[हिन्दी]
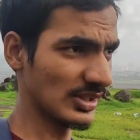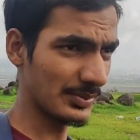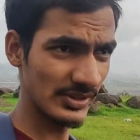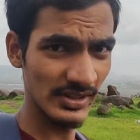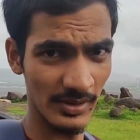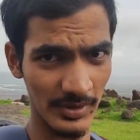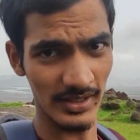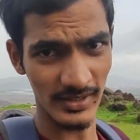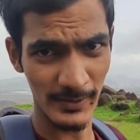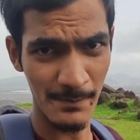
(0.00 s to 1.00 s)
अभी
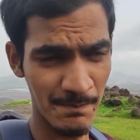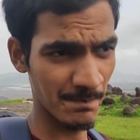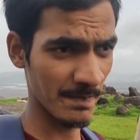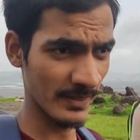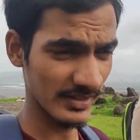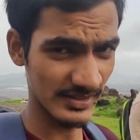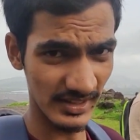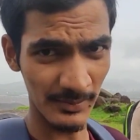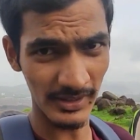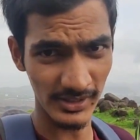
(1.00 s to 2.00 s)
हमारा
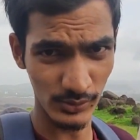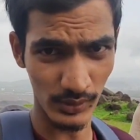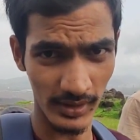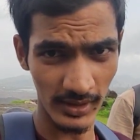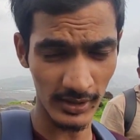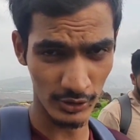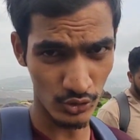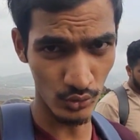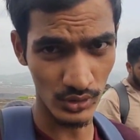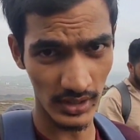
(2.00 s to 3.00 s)
सिनेमैटिक्स वगैरह
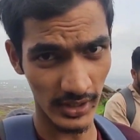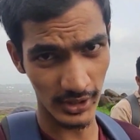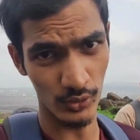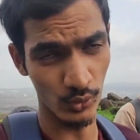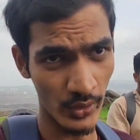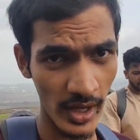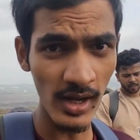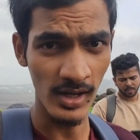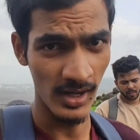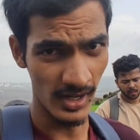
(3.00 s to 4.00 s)
शूट करके हो
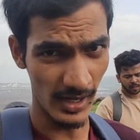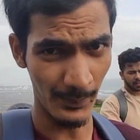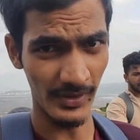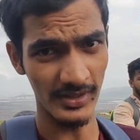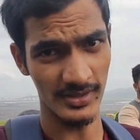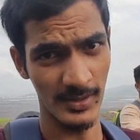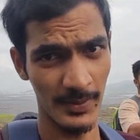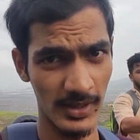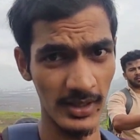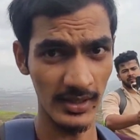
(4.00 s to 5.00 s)
गया आपने इससे
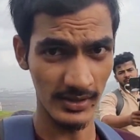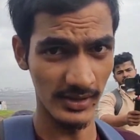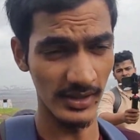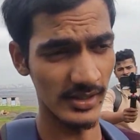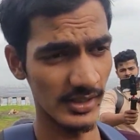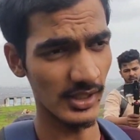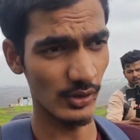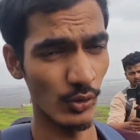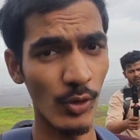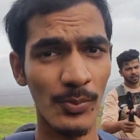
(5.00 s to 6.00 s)
पहले देख लिया
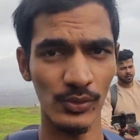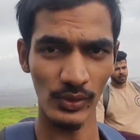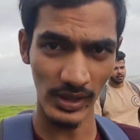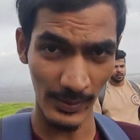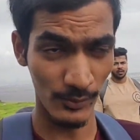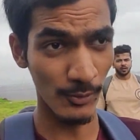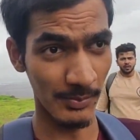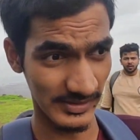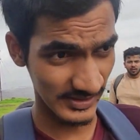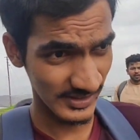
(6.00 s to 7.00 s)
होप सो कि आपको
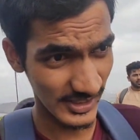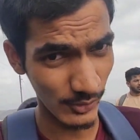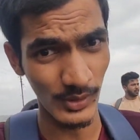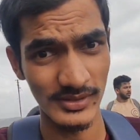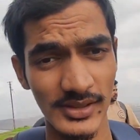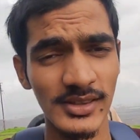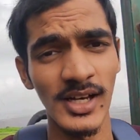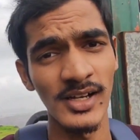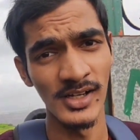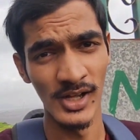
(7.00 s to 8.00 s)
पसंद आया होगा
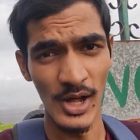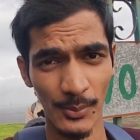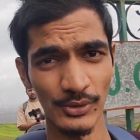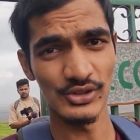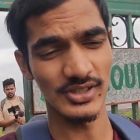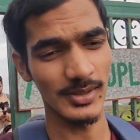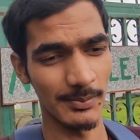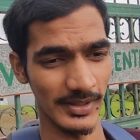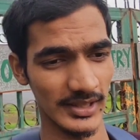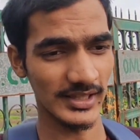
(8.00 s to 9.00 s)
जितना मुझसे
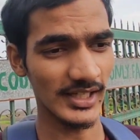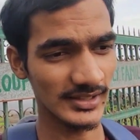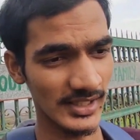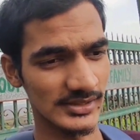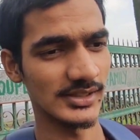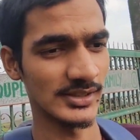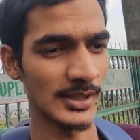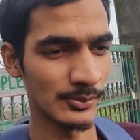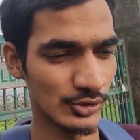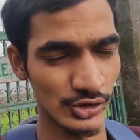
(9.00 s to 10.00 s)
बनता था
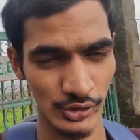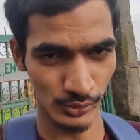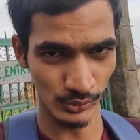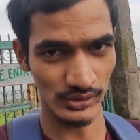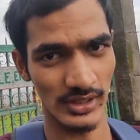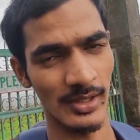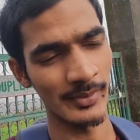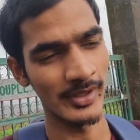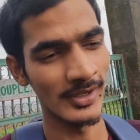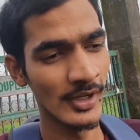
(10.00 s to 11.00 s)
जितना मुझसे हो सका
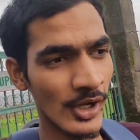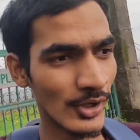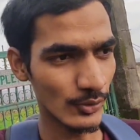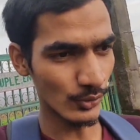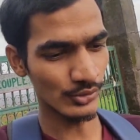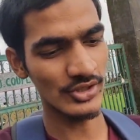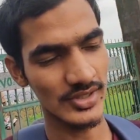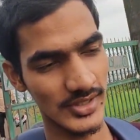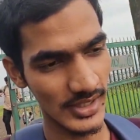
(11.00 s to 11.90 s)
मैंने कोशिश